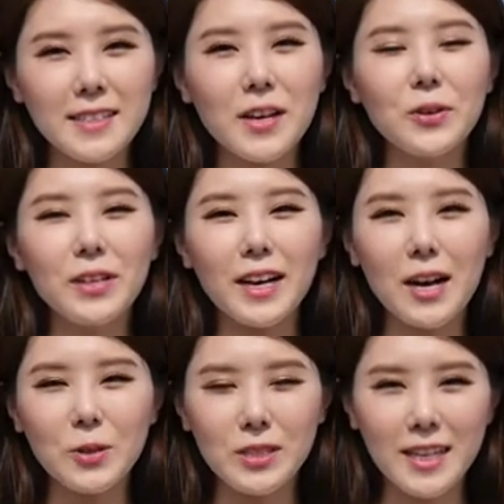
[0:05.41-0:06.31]
이서윤의
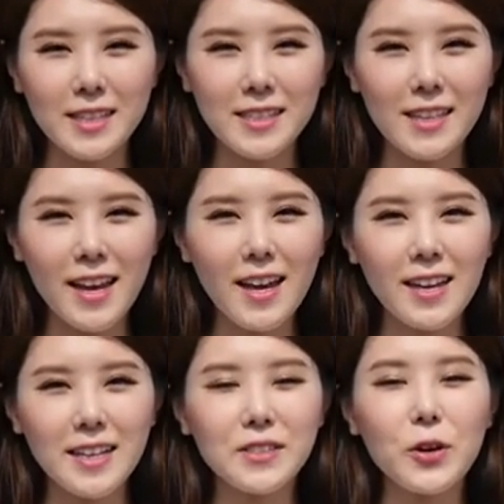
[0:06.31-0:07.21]
가요 스케치의
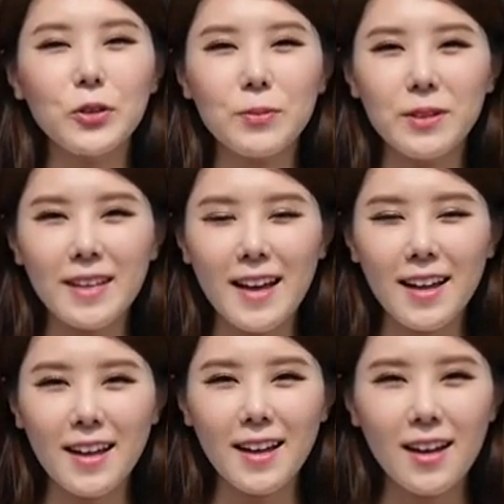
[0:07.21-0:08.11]
이서윤입니다.
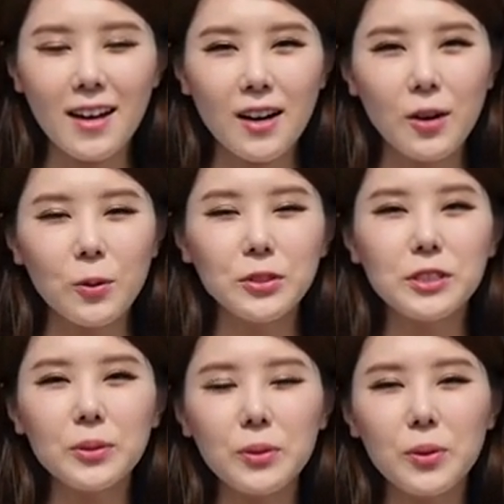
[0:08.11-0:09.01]

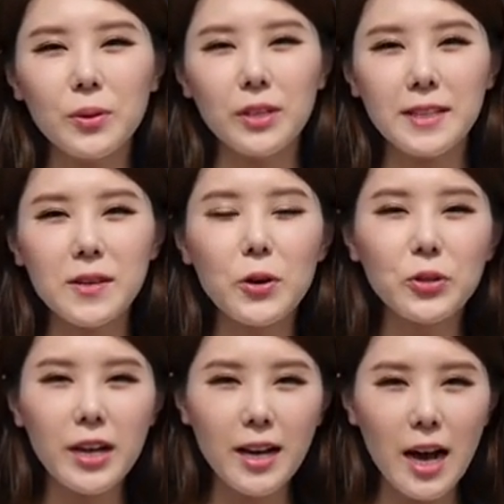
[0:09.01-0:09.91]
오늘도
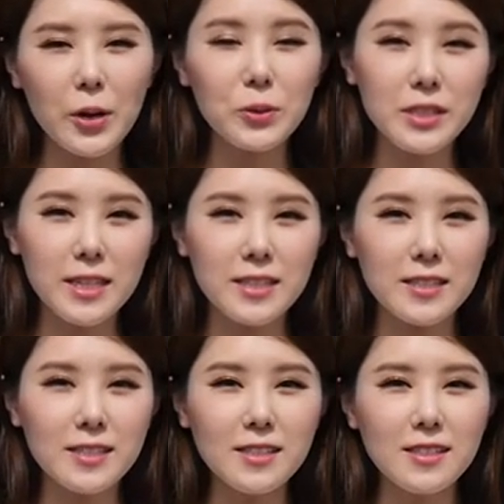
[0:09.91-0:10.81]
이서윤의 가요
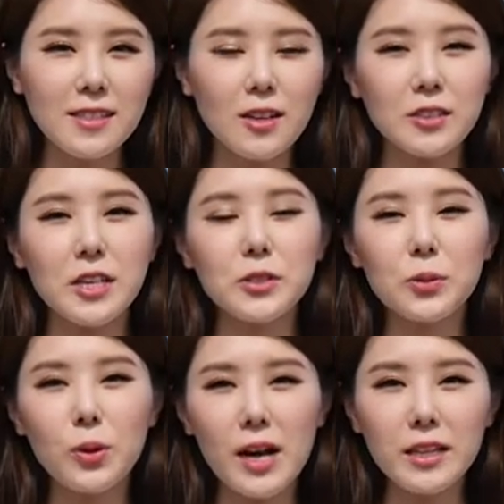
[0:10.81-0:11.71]
스케치는
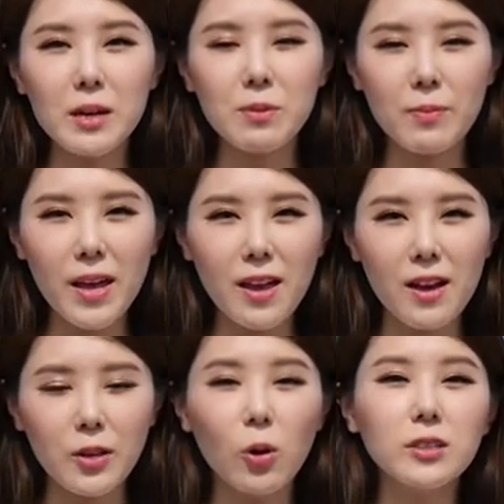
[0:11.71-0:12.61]
제주도
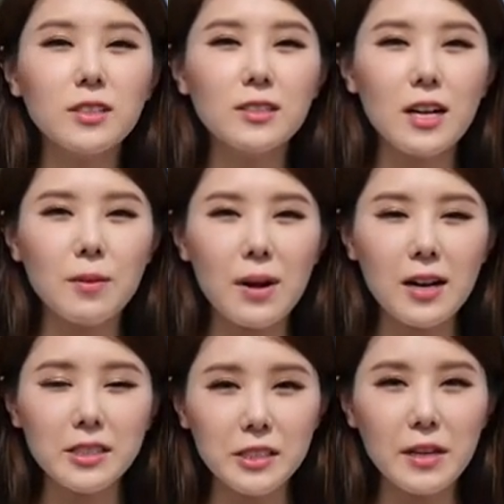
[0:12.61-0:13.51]
한림읍의
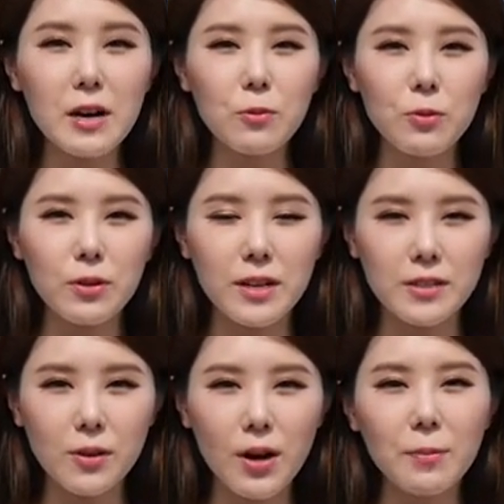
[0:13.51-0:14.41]
영등할망
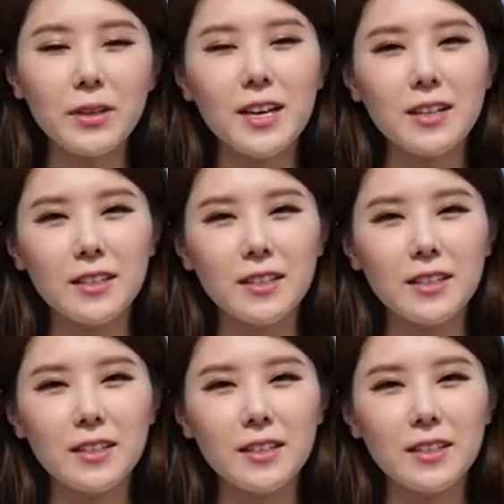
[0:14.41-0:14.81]
신화공원에서 함께 할